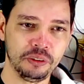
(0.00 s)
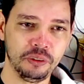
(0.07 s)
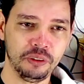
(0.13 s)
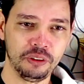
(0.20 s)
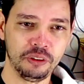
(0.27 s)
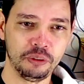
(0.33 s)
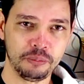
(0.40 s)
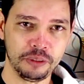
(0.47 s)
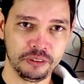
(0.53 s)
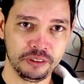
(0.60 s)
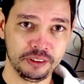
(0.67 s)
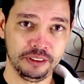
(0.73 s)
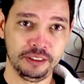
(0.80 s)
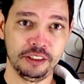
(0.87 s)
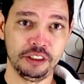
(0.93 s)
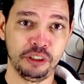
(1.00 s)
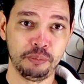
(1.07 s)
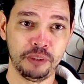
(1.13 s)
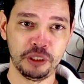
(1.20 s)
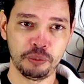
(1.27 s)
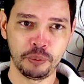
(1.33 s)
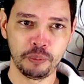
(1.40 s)
coloca alguma coisa na caixa,
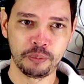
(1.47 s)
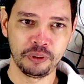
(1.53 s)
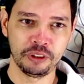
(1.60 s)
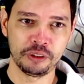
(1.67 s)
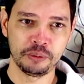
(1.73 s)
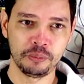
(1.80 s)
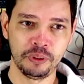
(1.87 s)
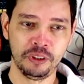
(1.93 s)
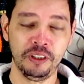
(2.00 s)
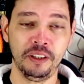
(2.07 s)
passa para o próximo.